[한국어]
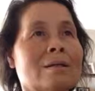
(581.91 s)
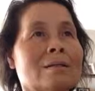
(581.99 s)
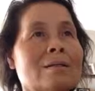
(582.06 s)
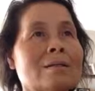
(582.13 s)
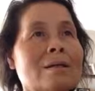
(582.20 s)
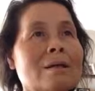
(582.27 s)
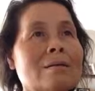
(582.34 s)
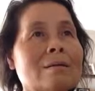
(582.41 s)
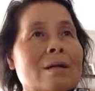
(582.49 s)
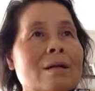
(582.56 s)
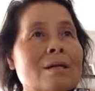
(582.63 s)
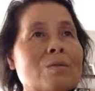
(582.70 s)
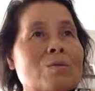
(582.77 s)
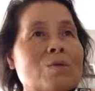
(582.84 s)
실상은
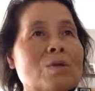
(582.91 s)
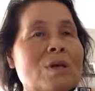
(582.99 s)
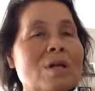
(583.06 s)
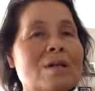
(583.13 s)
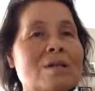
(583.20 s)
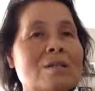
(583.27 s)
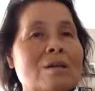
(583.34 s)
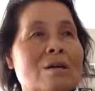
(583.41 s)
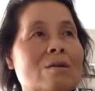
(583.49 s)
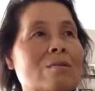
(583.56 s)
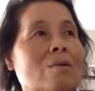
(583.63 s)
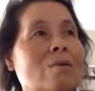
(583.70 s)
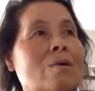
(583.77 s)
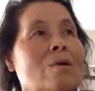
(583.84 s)
하나님도 사랑하지
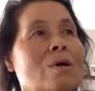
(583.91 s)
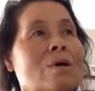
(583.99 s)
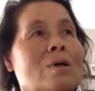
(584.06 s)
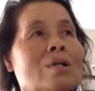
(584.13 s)
않고